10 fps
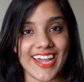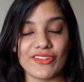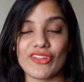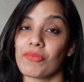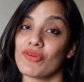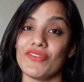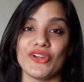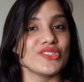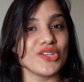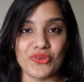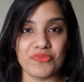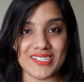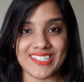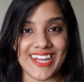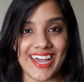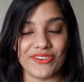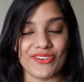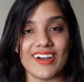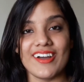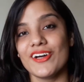आपको वीडियो ज़रूर पसंद आया होगा
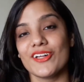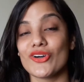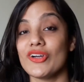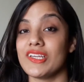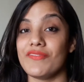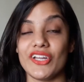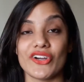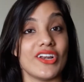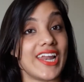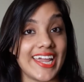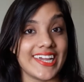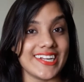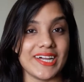तो इसी वीडियो को लाइक करना